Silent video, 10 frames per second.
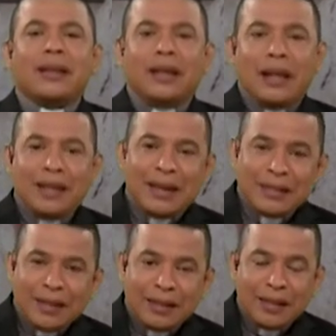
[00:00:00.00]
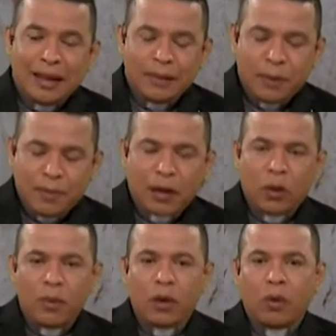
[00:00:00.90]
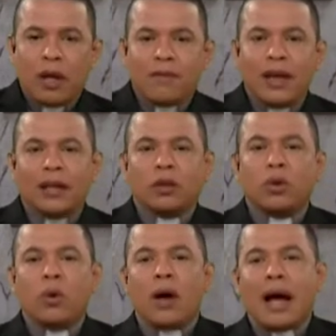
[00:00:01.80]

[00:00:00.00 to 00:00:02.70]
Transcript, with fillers: del, primer domingo de Adviento